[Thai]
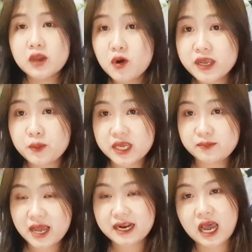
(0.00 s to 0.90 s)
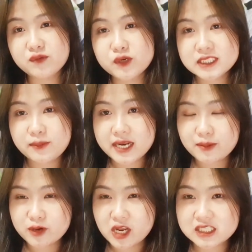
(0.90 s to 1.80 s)
โอเคไว้คลิปหน้านะคะฝนจะมา
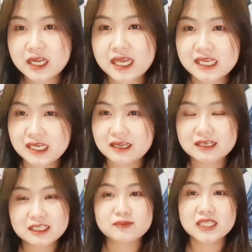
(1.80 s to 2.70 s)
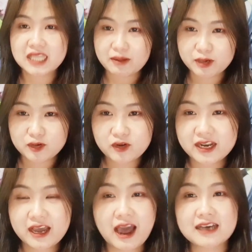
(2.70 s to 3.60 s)
ทำเรียกชั่นอะไรอีกอย่าลืม ติดตามกันด้วย
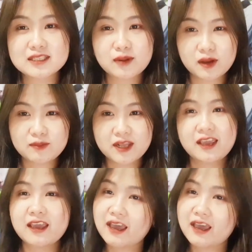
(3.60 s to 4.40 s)
นะคะสำหรับคลิปนี้